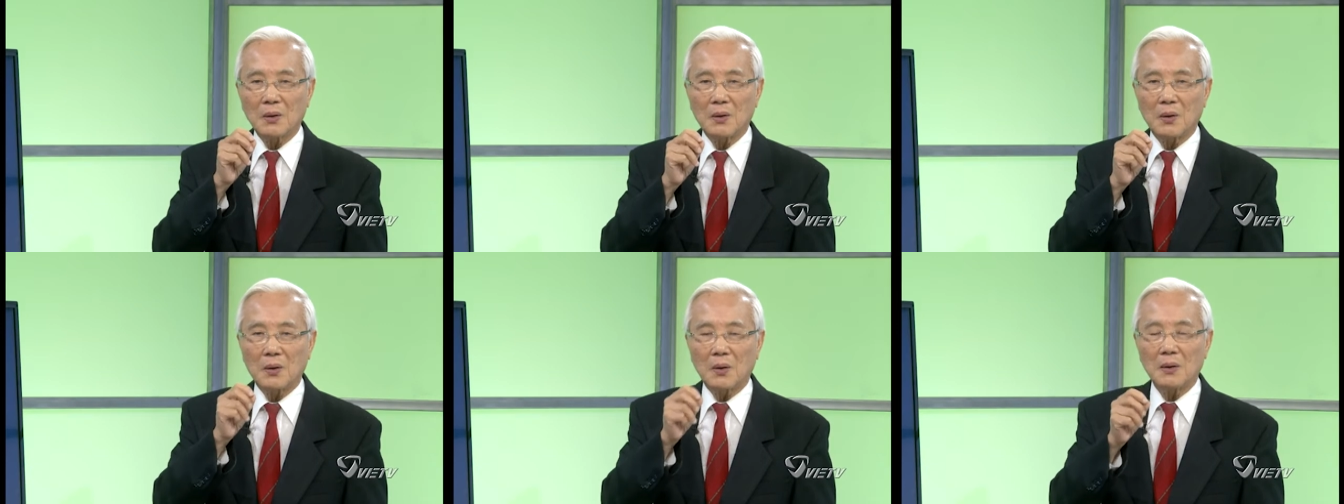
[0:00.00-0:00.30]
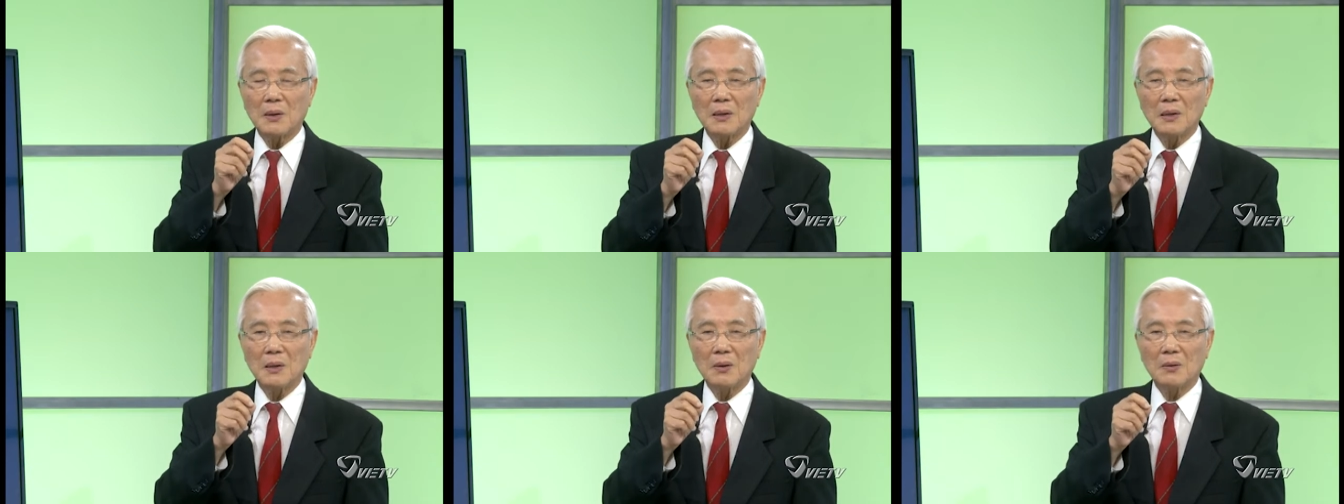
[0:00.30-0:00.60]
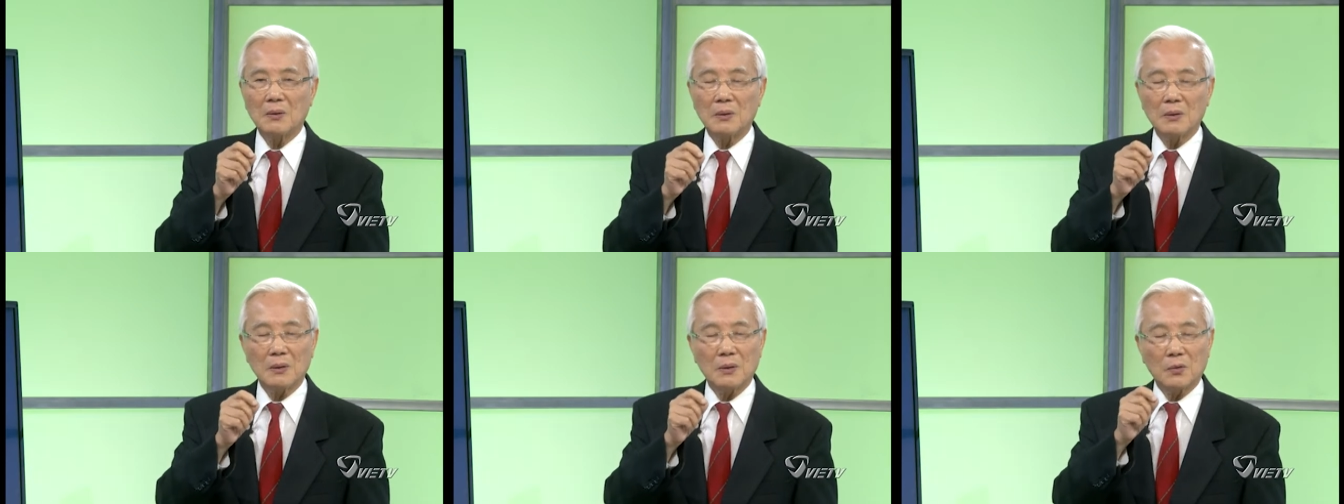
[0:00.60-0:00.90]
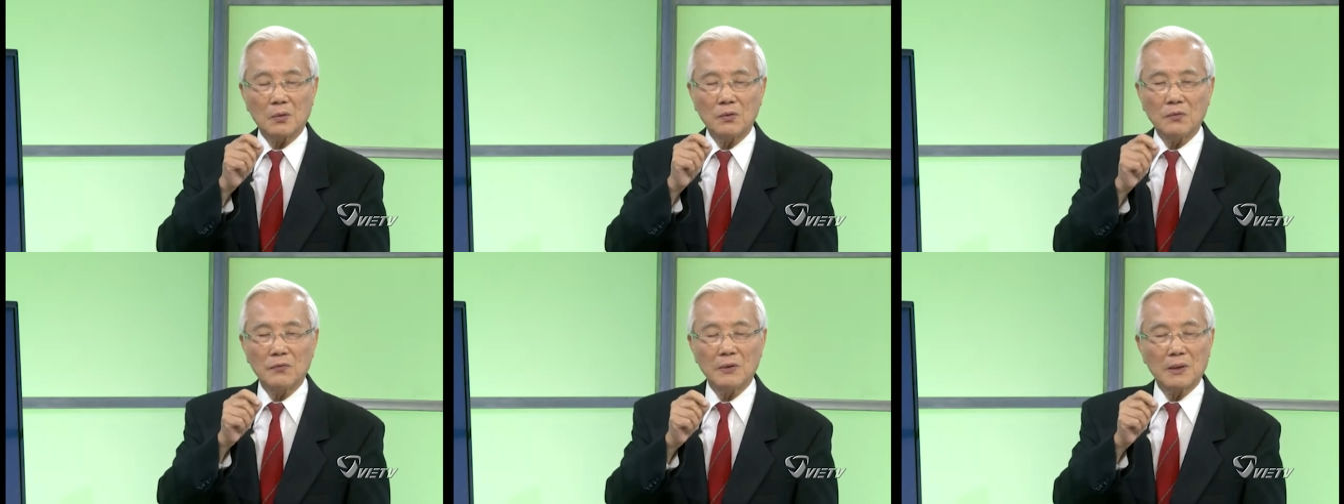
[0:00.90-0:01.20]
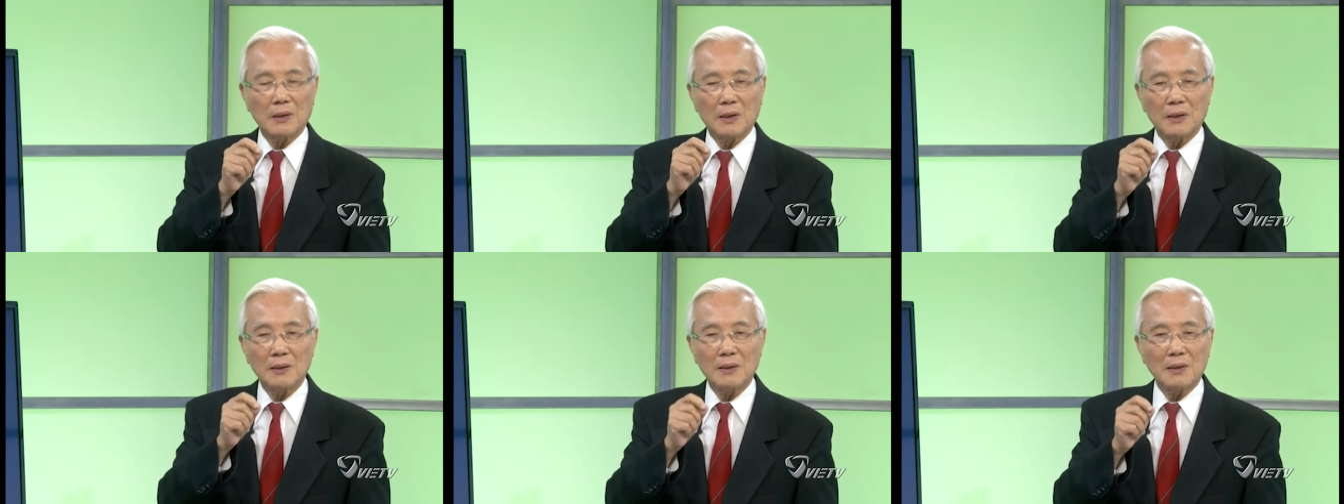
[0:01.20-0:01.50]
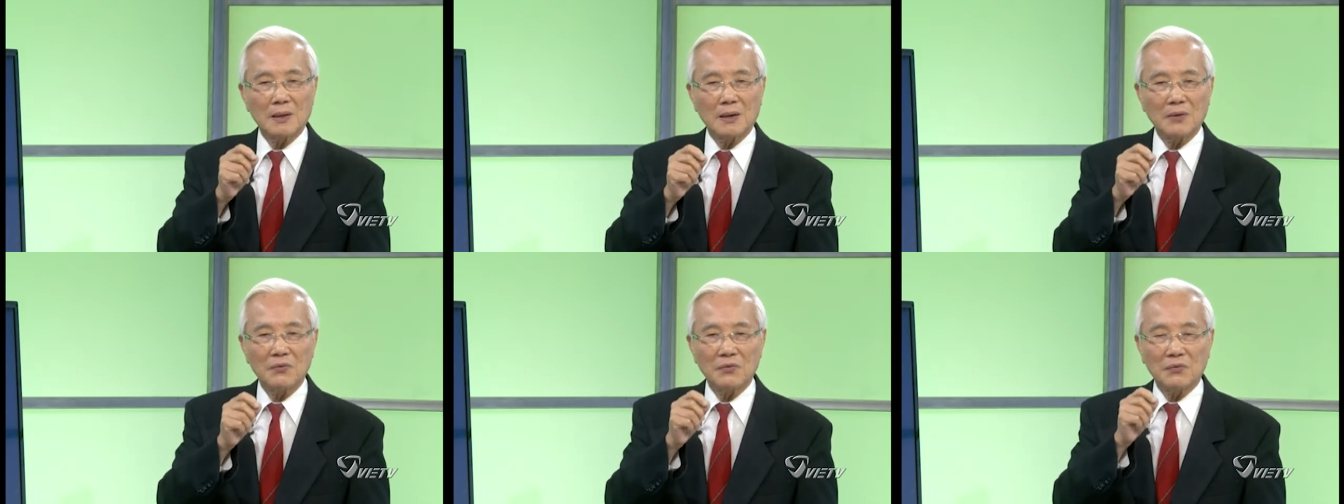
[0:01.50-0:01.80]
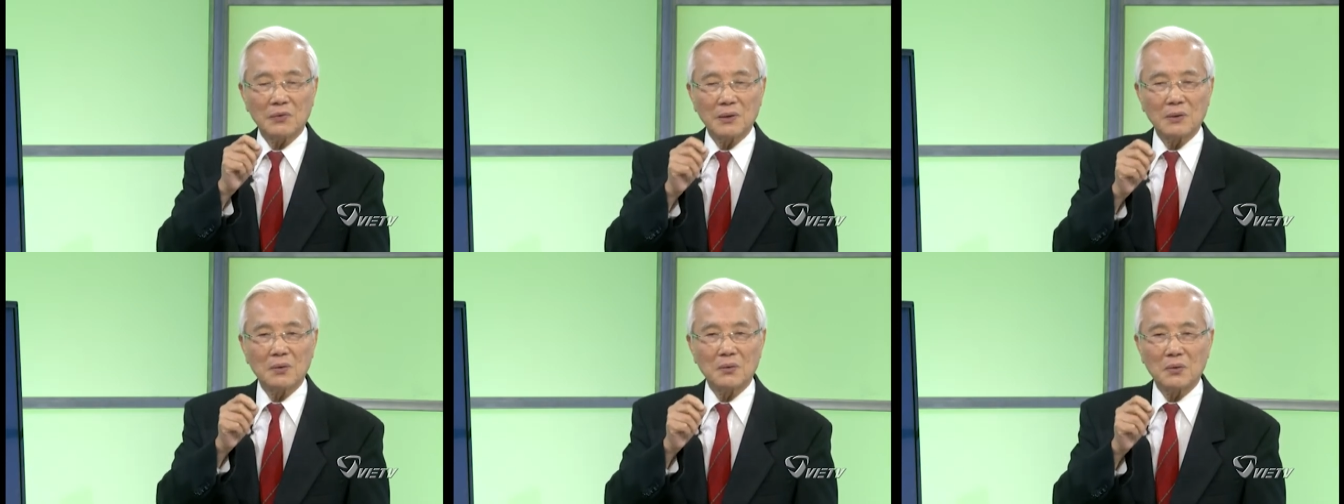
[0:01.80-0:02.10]
cỏ nhiều đó thì quý vị thấy rằng cái
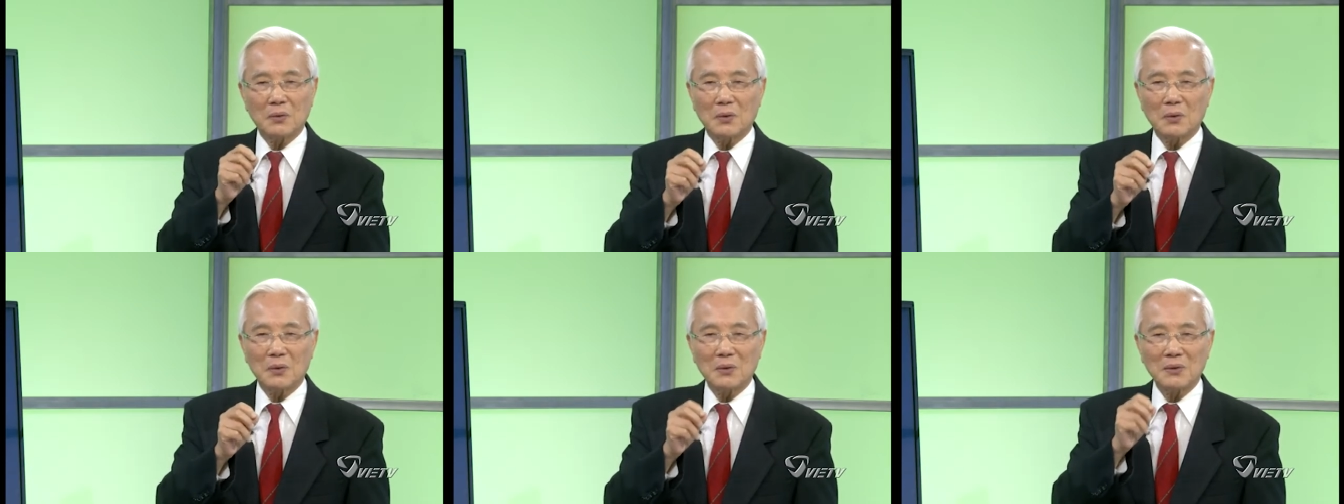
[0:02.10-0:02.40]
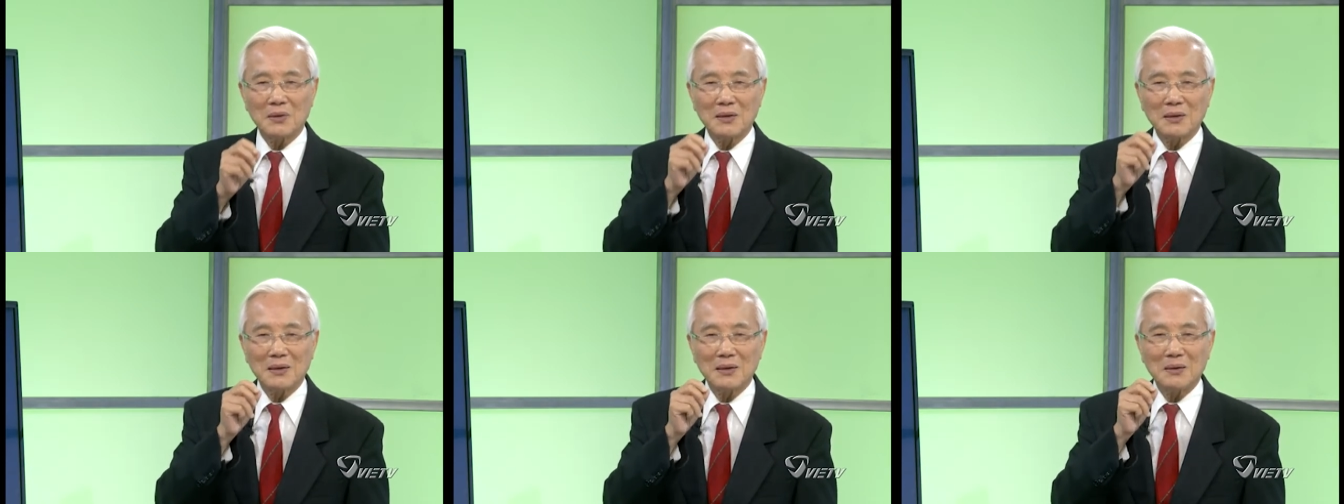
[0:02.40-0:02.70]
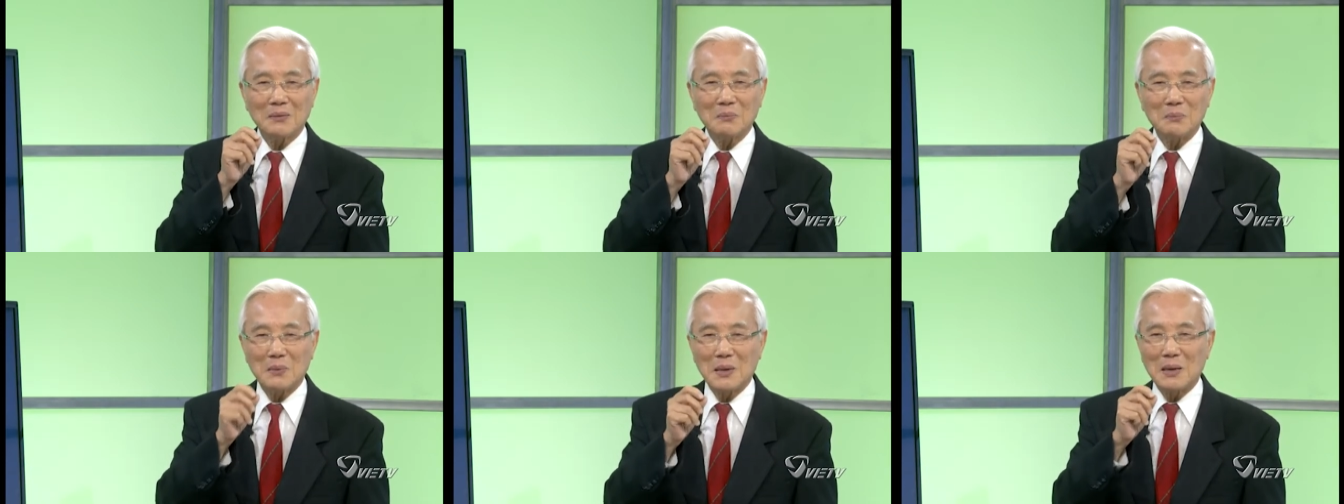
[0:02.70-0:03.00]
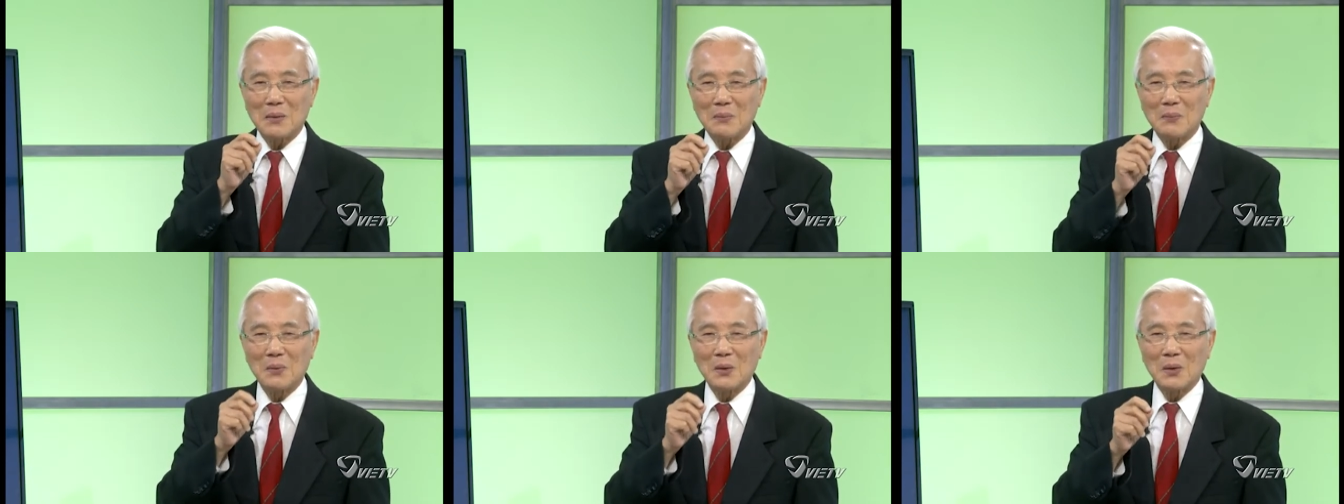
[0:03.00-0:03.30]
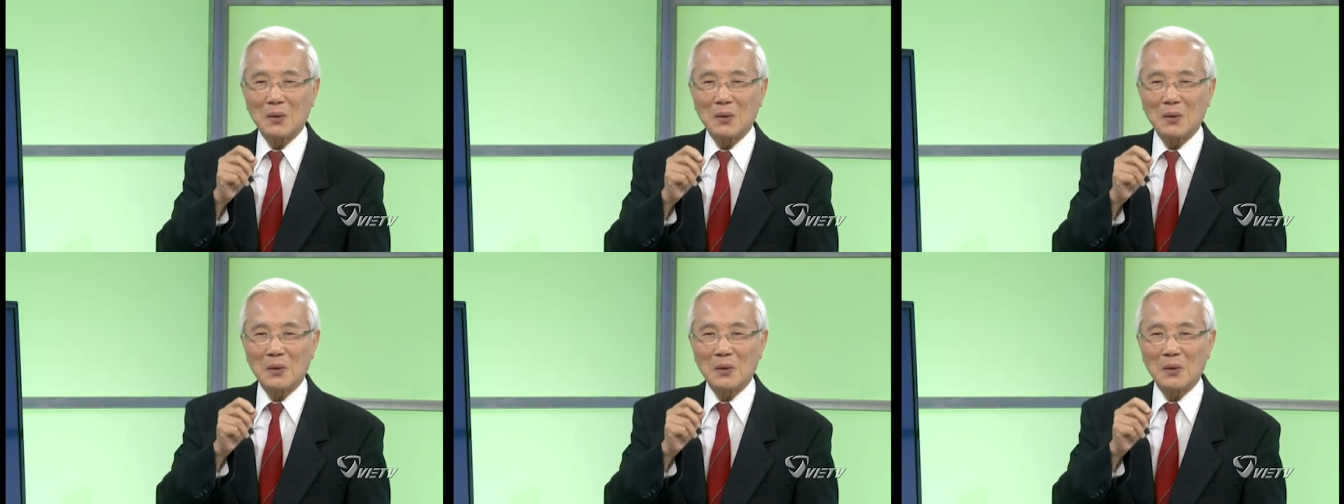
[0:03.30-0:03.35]
phân của nó rất là mềm